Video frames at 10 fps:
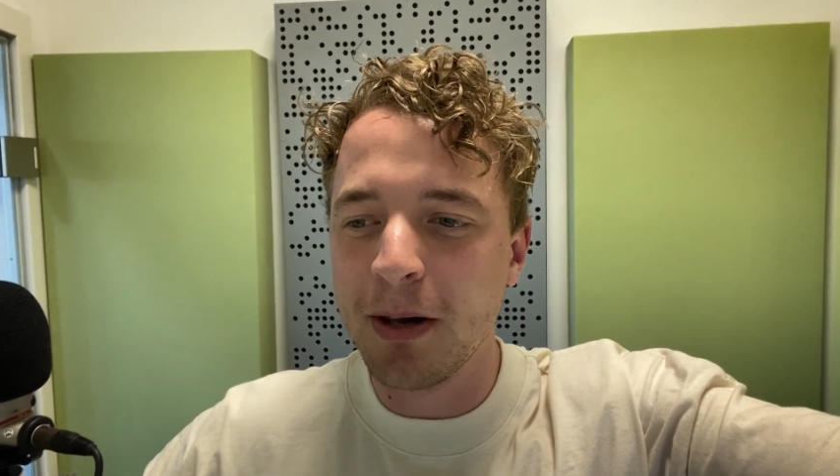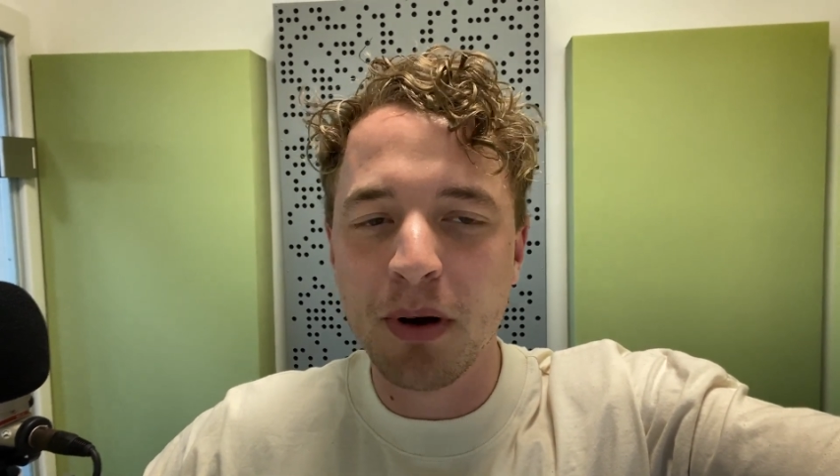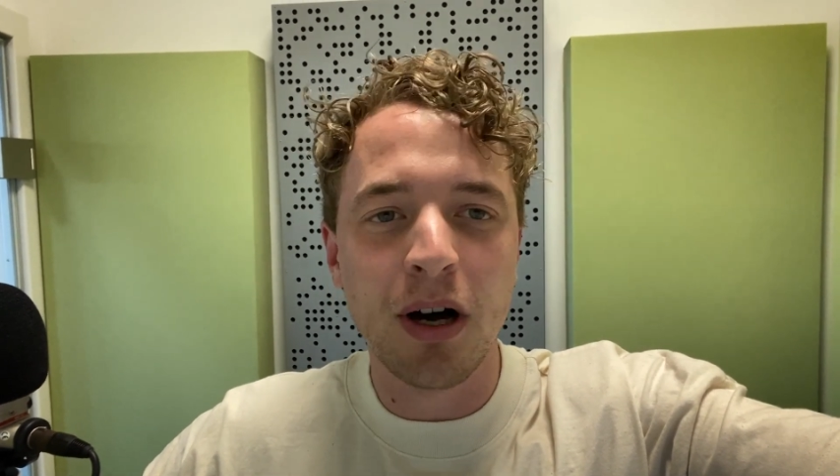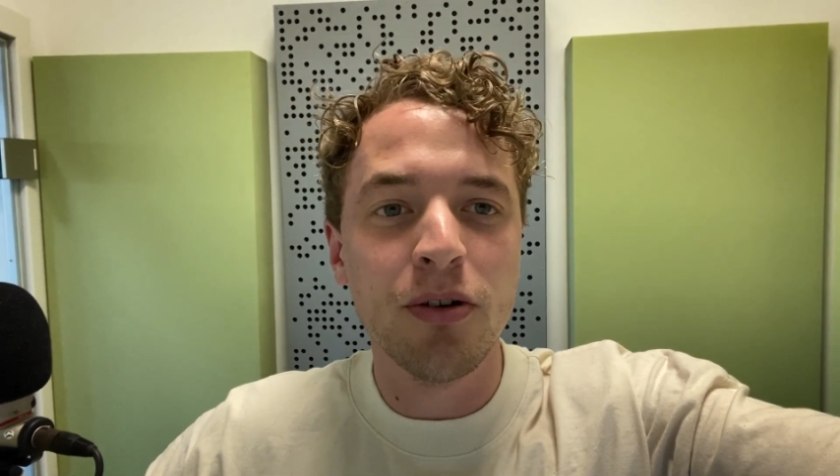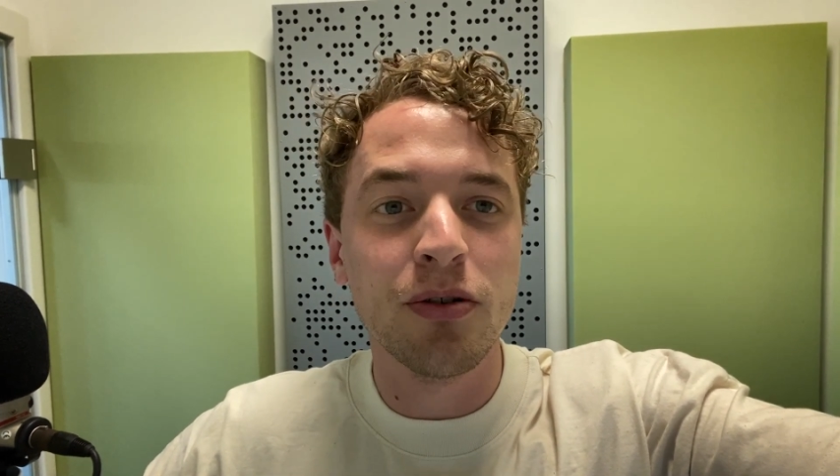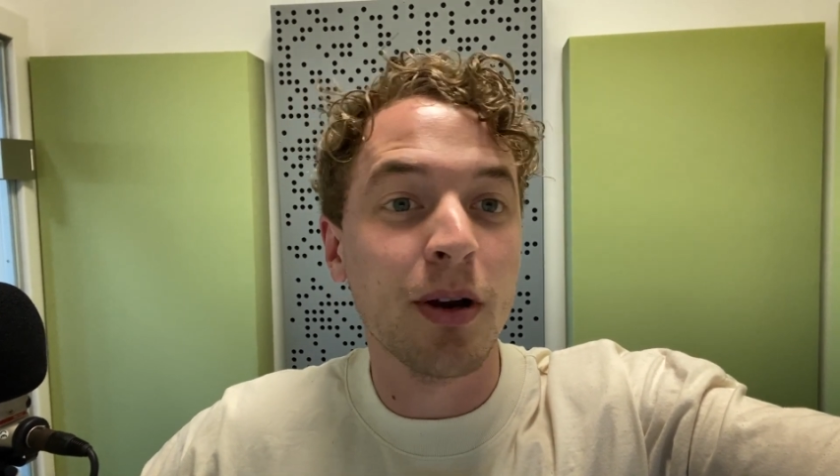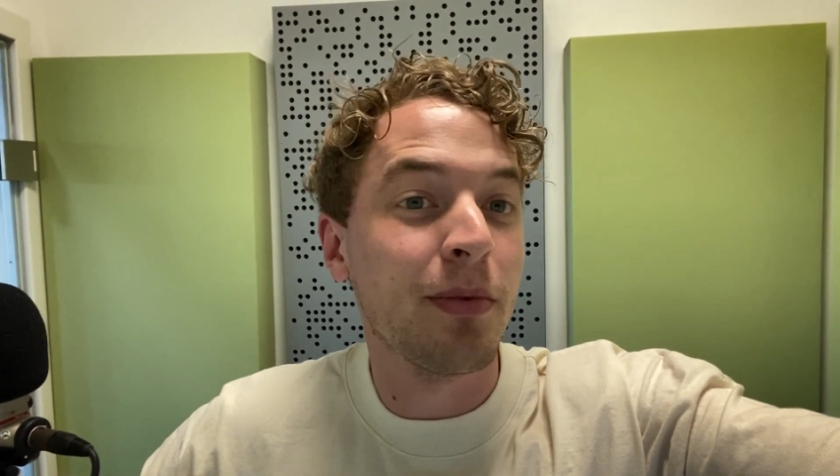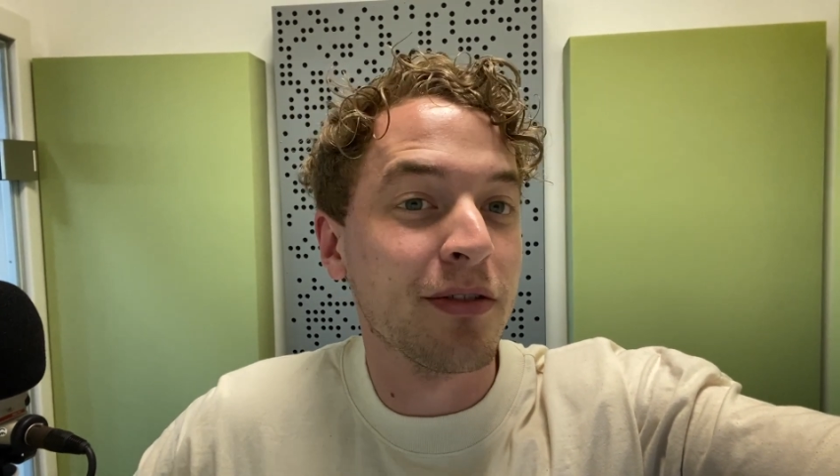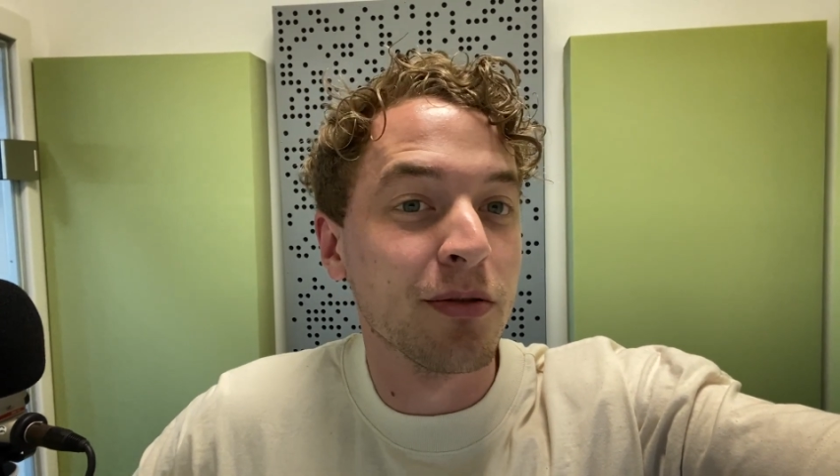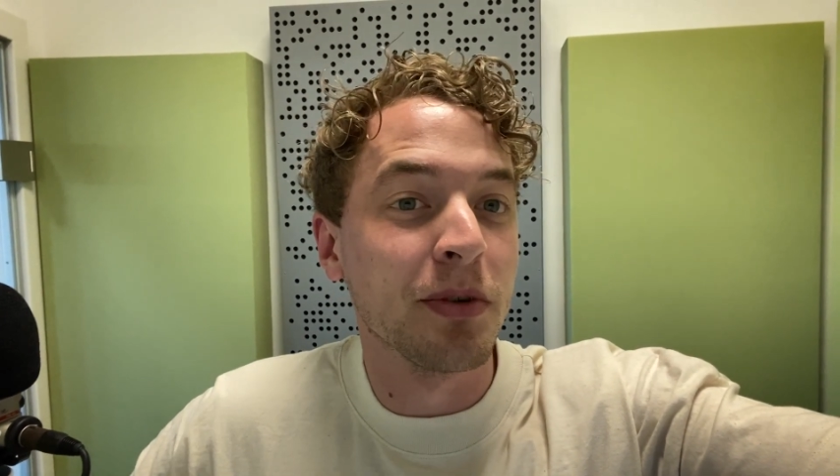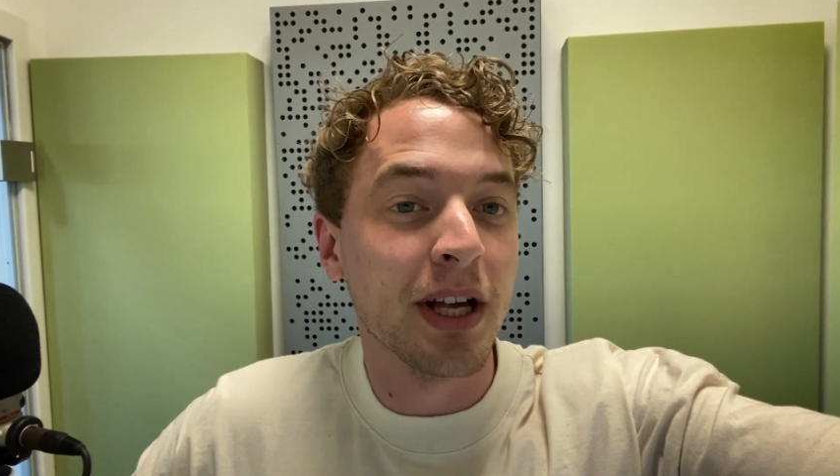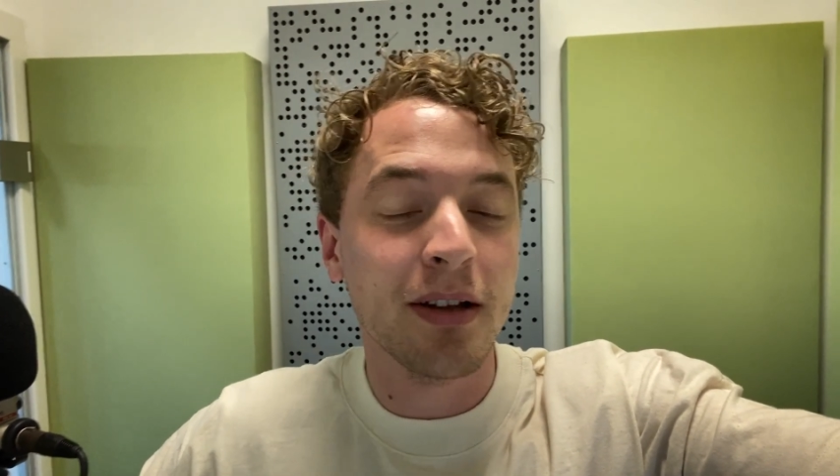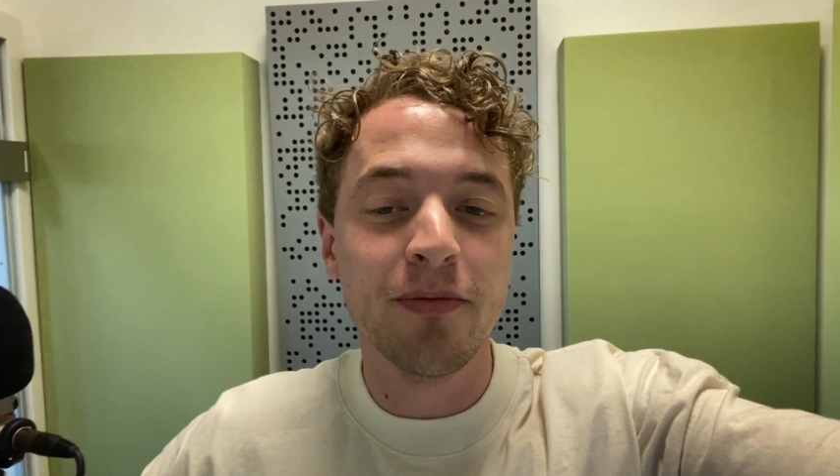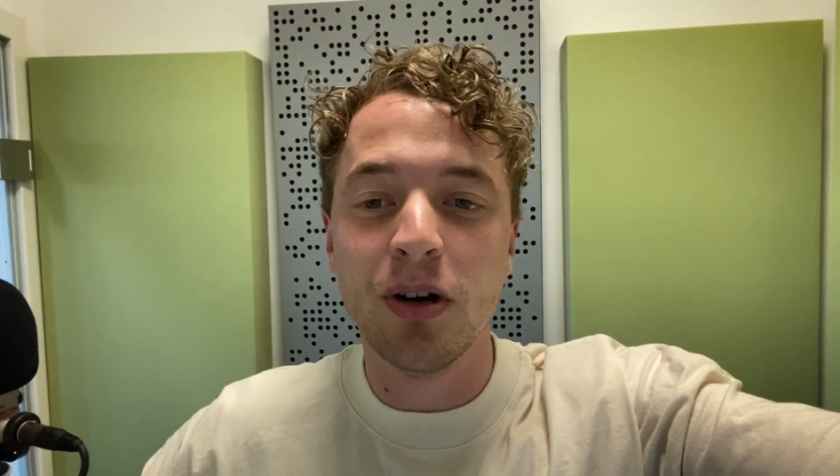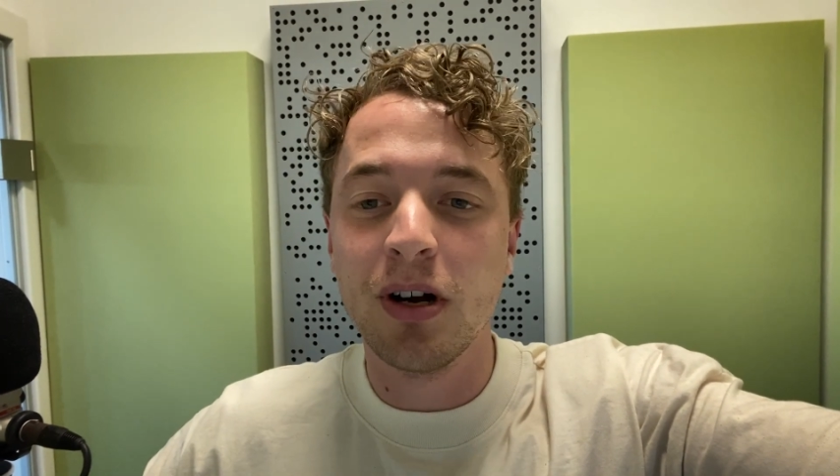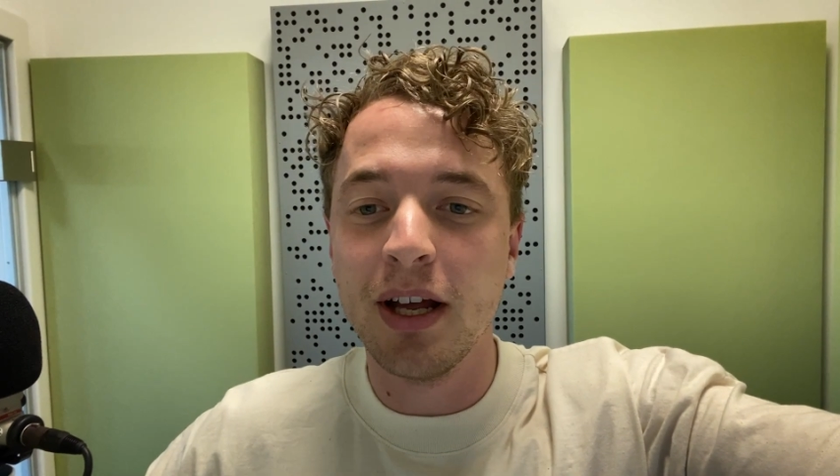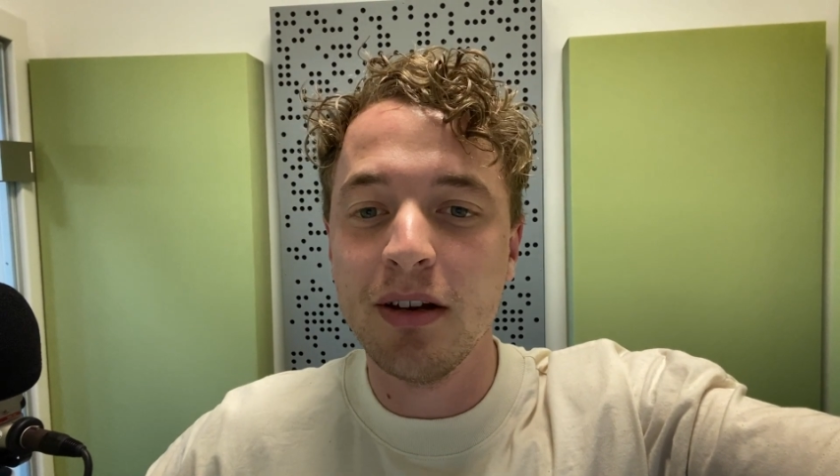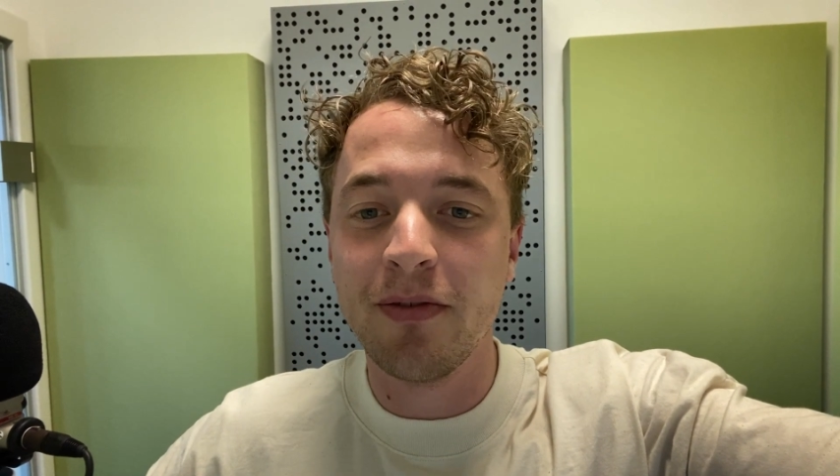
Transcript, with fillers: braucht oder bei so einem Ringwochenende,